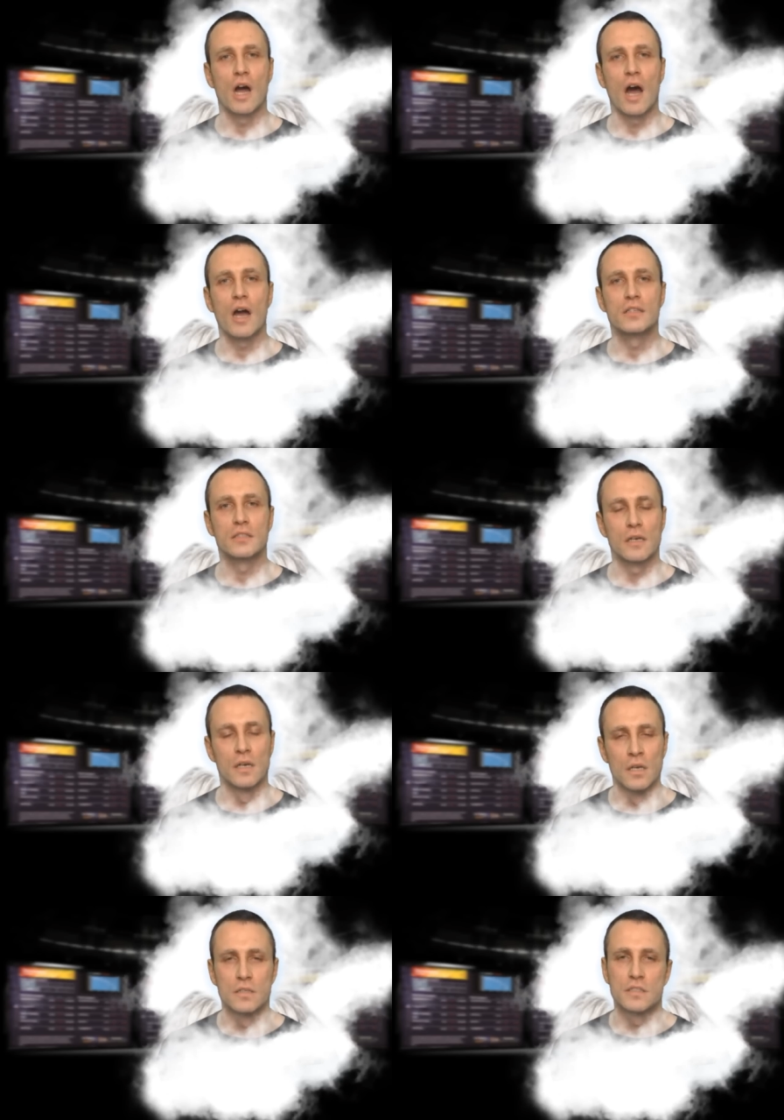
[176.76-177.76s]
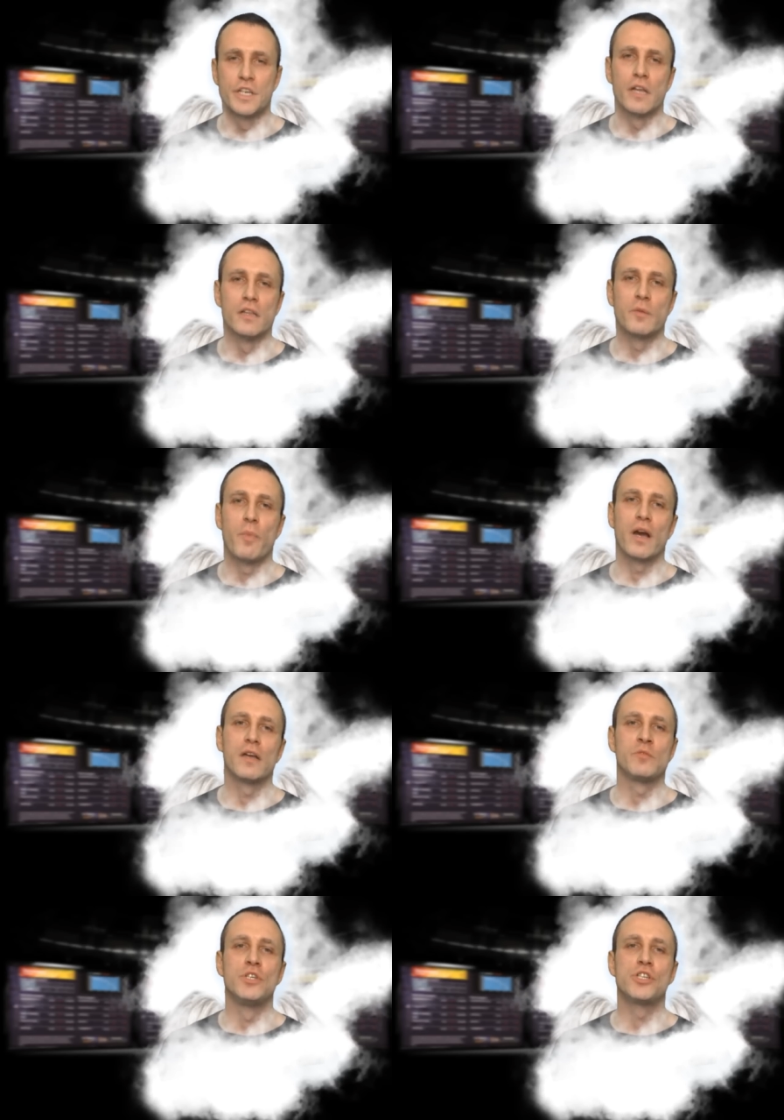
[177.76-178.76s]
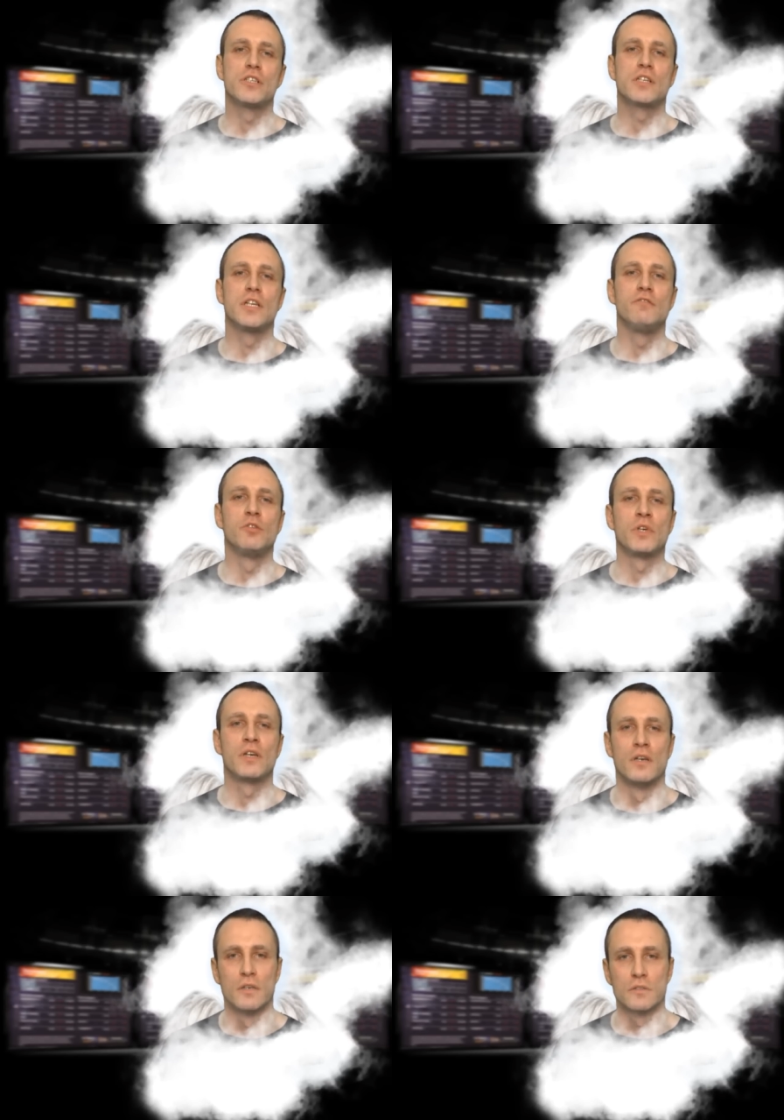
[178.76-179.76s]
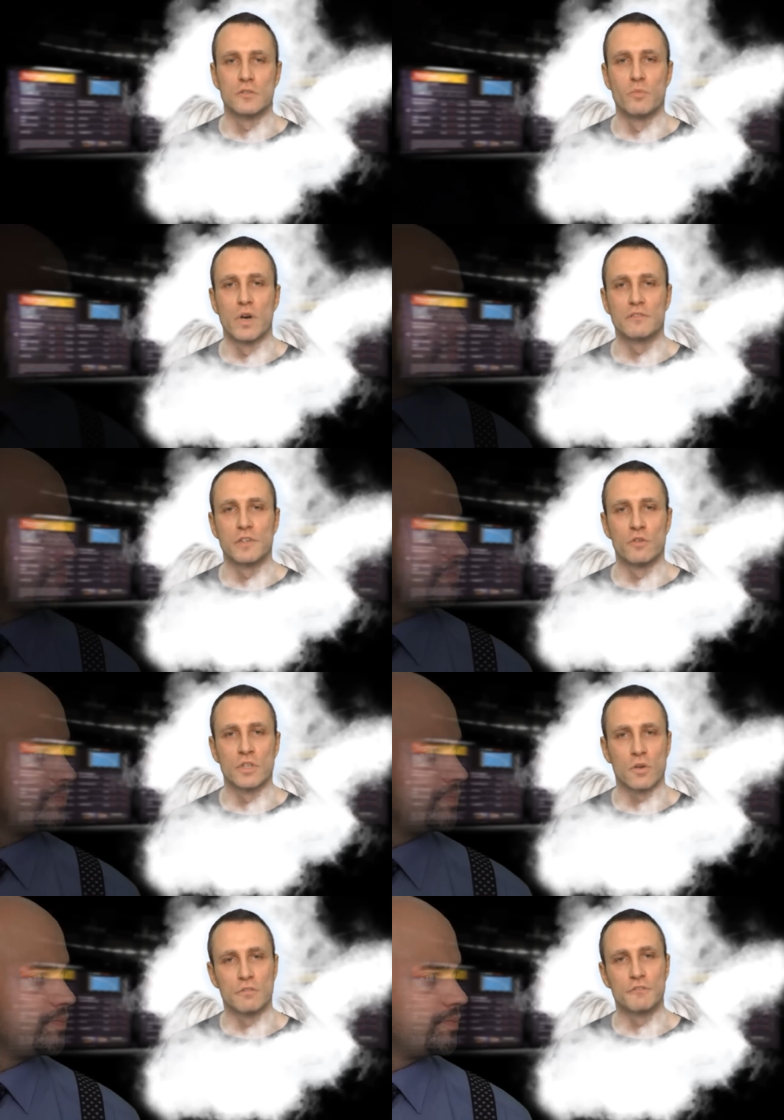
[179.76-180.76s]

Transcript: акция. Сделай их богатыми и счастливыми. Судьба твоего народа в